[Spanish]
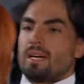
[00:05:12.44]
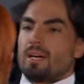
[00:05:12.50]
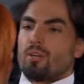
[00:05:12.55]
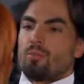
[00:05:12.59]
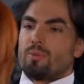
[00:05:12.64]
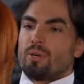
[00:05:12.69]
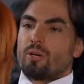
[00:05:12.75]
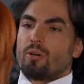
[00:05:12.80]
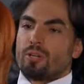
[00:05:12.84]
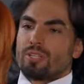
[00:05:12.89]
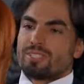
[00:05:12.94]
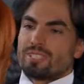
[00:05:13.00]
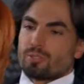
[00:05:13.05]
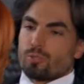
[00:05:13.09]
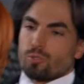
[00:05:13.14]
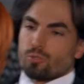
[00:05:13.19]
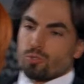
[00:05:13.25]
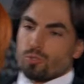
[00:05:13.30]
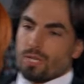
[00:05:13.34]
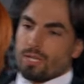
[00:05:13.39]
A lo mejor está
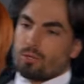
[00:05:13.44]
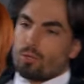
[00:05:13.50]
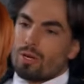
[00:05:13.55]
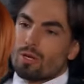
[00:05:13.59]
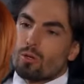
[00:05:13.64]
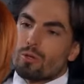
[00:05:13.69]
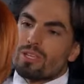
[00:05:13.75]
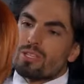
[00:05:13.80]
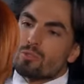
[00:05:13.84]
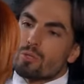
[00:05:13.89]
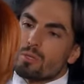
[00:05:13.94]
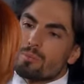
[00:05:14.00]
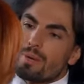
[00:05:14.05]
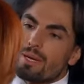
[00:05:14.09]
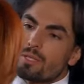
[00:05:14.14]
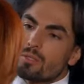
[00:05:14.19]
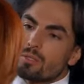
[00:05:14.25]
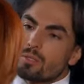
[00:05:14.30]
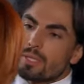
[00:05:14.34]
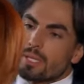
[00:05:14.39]
solucionando algo de su
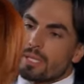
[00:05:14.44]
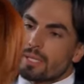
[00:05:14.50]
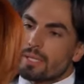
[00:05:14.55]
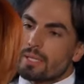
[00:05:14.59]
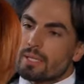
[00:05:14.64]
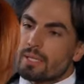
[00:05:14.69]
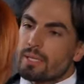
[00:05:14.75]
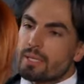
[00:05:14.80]
hermano, ¿no cree?